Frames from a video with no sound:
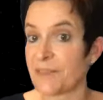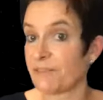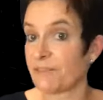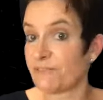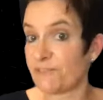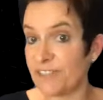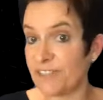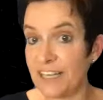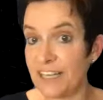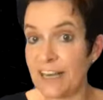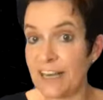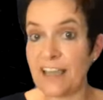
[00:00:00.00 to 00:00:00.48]

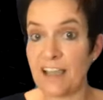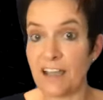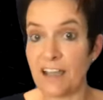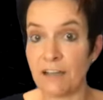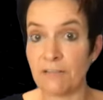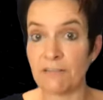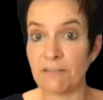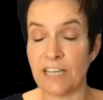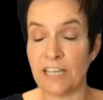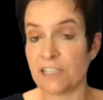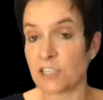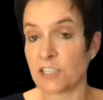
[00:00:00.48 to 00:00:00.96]
viele
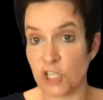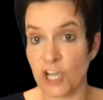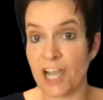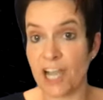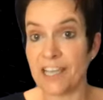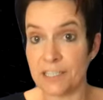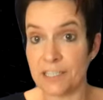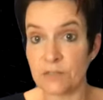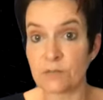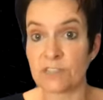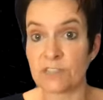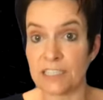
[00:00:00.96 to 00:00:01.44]

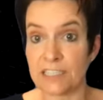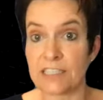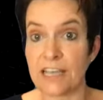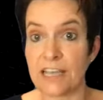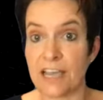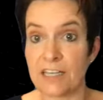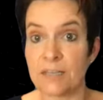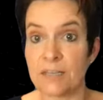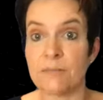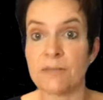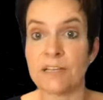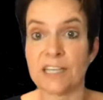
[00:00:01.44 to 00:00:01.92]
Entscheidungen in
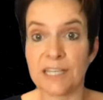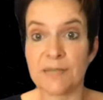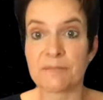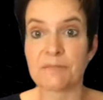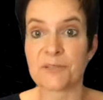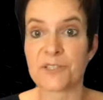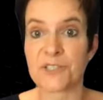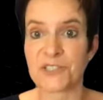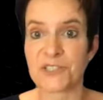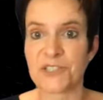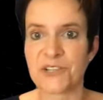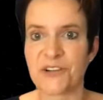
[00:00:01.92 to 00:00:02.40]
deinem Leben
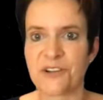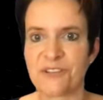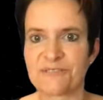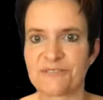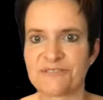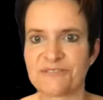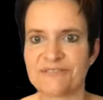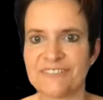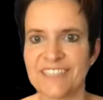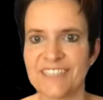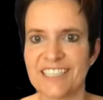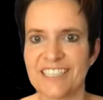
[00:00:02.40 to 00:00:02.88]

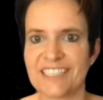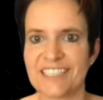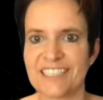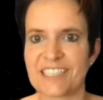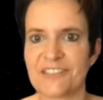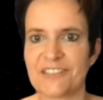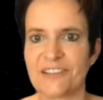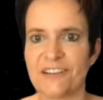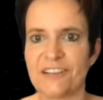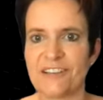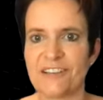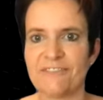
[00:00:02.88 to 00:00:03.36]
getroffen.
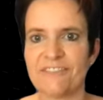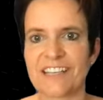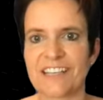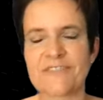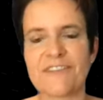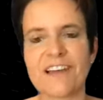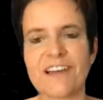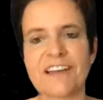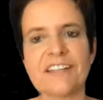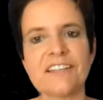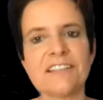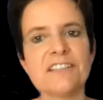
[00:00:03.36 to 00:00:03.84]
Nicole, was
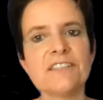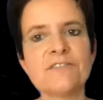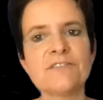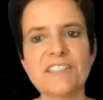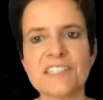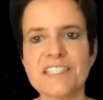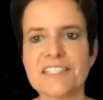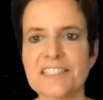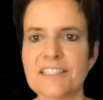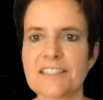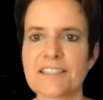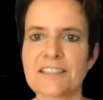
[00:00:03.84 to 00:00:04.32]
war denn die
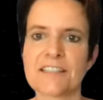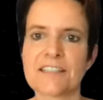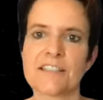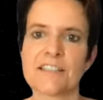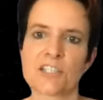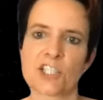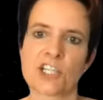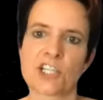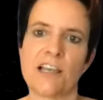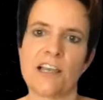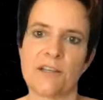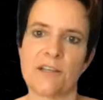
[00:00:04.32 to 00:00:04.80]
wichtigste
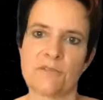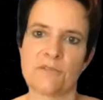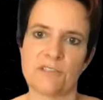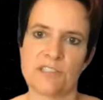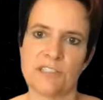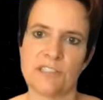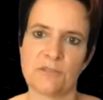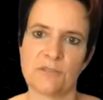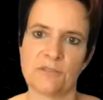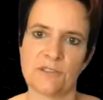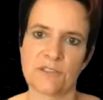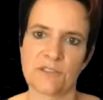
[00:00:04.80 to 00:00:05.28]
Entscheidung, die
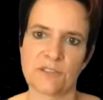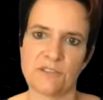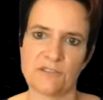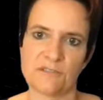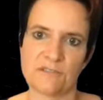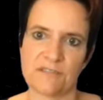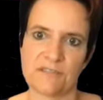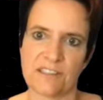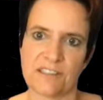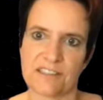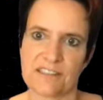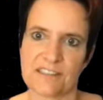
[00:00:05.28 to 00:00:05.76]
du
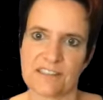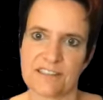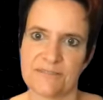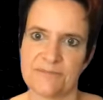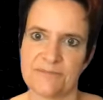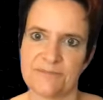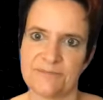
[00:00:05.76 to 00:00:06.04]
getroffen hast?